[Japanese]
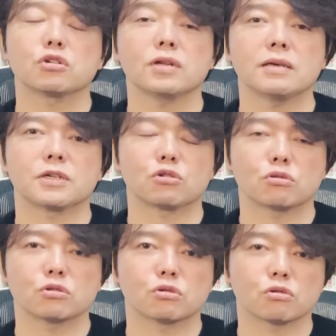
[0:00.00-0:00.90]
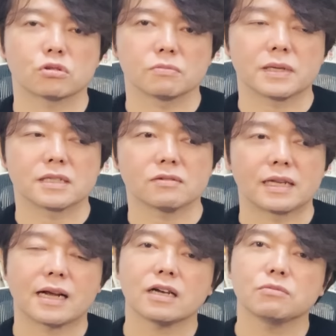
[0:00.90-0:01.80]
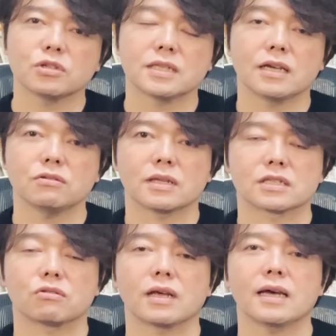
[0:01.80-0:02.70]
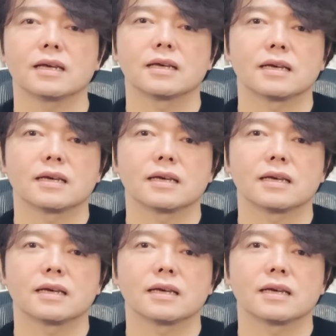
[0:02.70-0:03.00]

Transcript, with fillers: をね、今ちょっとずつちょっとずつ、まあ実は利確もしているんですけどね、